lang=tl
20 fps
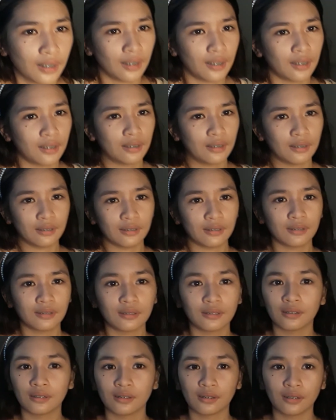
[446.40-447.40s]
Ayan.
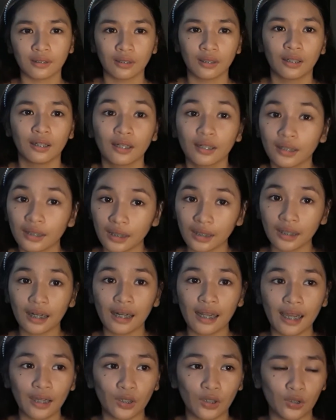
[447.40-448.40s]

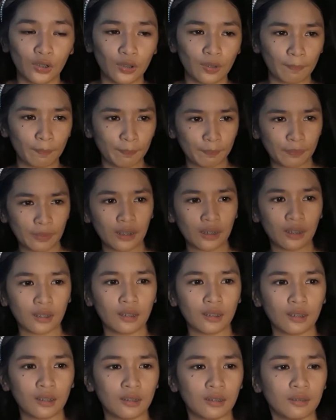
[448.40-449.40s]
Ganyan kalayo, mga...